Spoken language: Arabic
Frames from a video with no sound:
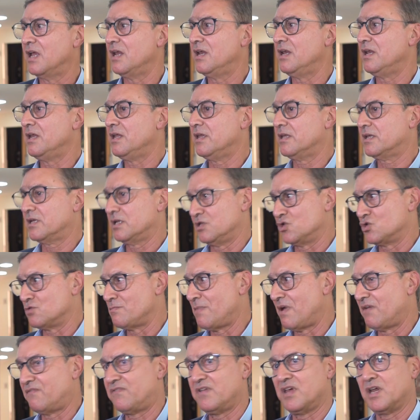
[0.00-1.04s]
اللي
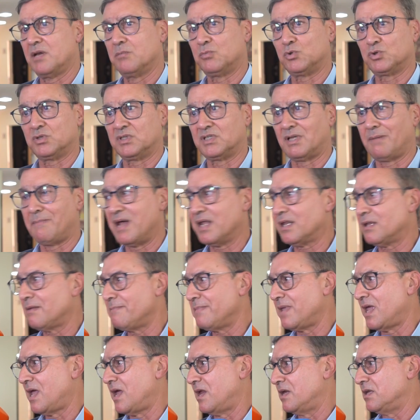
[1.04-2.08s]
كتجمع فيه المنظمات
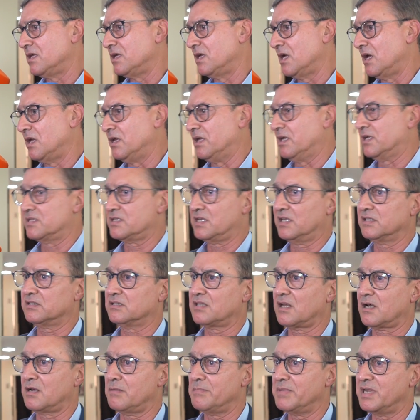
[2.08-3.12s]
المهنيه اللي
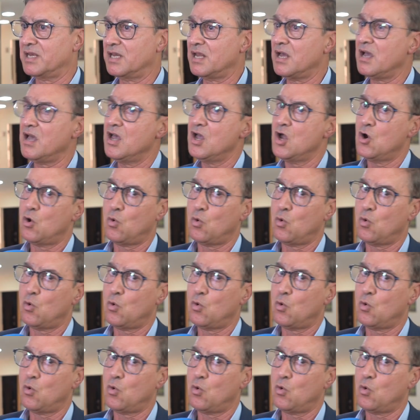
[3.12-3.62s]
كتاثر المهنه